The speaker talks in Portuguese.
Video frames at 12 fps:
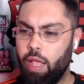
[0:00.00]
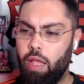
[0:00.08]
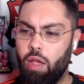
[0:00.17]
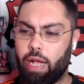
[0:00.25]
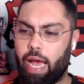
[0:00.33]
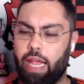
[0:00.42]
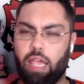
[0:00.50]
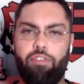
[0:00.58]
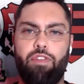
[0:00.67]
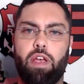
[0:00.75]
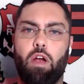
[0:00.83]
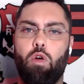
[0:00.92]
O cara que
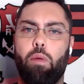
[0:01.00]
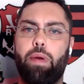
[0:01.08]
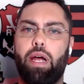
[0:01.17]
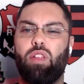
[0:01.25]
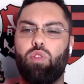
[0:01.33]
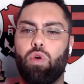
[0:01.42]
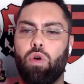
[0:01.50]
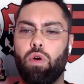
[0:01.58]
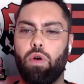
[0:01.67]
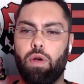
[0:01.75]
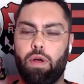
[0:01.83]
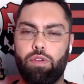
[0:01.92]
fica
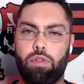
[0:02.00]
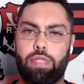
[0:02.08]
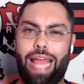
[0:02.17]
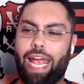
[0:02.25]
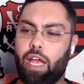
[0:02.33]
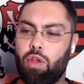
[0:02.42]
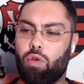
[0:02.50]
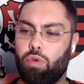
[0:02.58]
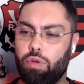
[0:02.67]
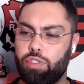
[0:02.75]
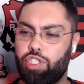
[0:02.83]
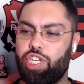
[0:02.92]
cobrando
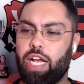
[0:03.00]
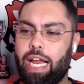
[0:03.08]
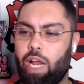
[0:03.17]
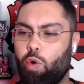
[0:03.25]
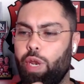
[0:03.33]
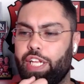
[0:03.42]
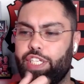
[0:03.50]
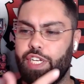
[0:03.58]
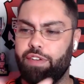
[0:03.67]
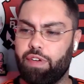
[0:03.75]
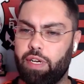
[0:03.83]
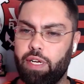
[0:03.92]
técnico de chegar na
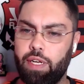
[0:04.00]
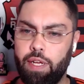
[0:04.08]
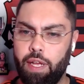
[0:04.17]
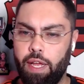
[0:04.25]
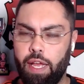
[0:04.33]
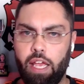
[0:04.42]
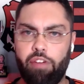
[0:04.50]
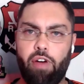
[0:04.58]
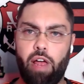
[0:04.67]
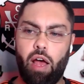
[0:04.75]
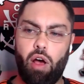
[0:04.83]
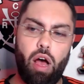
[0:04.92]
coletiva e falar: